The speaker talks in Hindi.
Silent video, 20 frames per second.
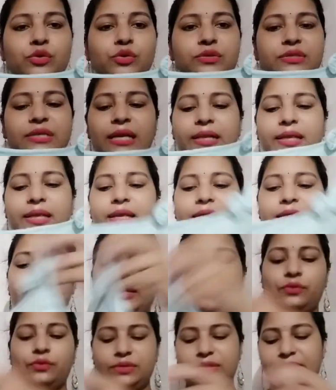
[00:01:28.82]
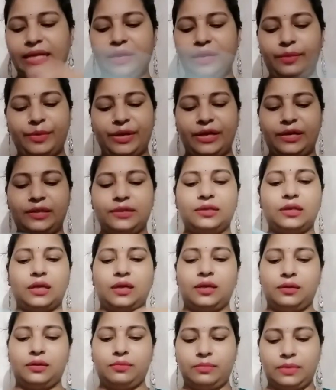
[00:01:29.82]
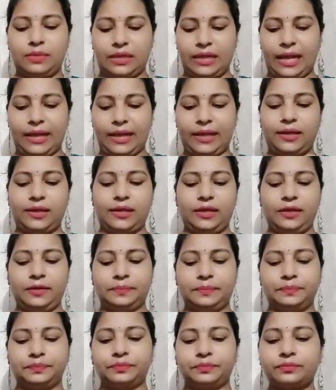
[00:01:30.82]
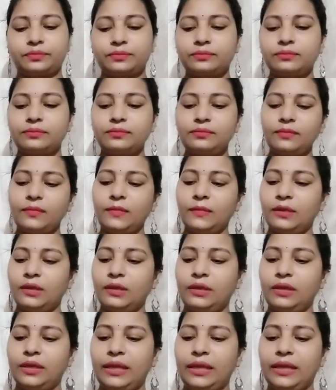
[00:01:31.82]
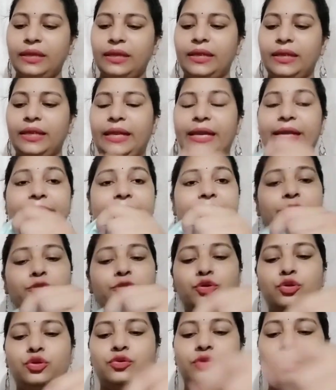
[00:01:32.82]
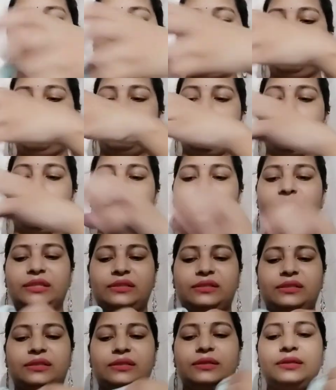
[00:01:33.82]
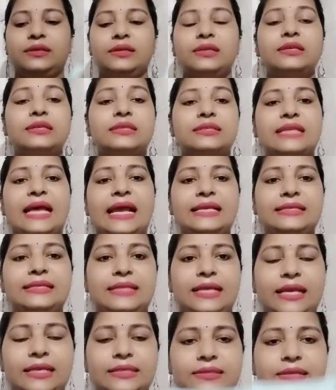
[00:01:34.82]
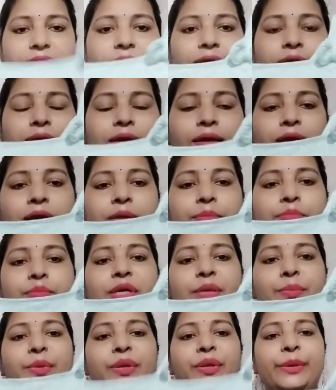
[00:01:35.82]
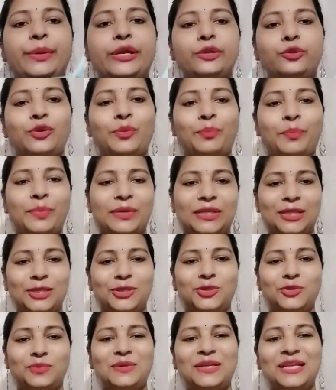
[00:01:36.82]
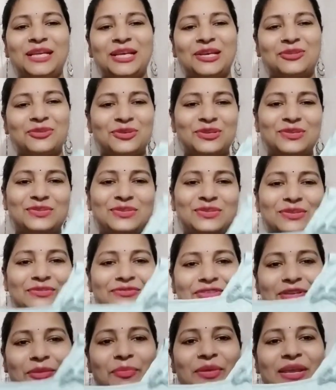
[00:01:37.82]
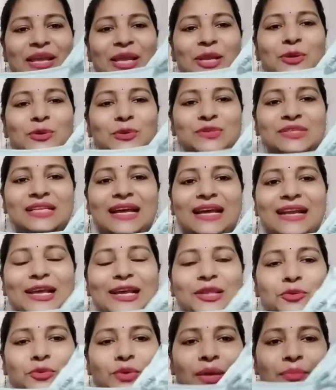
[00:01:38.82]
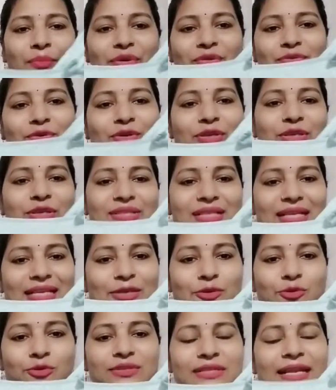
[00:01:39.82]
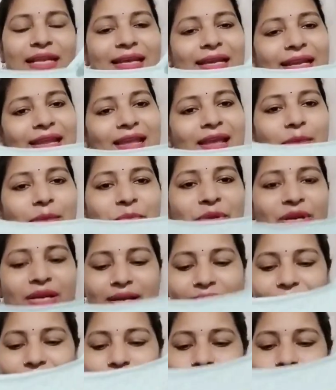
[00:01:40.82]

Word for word: दो साल की है तो उसके लिए मैंने आ, मंगाया है ये है एटीन टू ट्वेंटी फोर मंथ साइज़ है इसका बट मेरी बेटी थोड़ी पतली दुबली है तो इसे फिर भी ये लूज़ आ रहा है तो अभी वो इसे यूज़ नहीं करी ये अभी रखा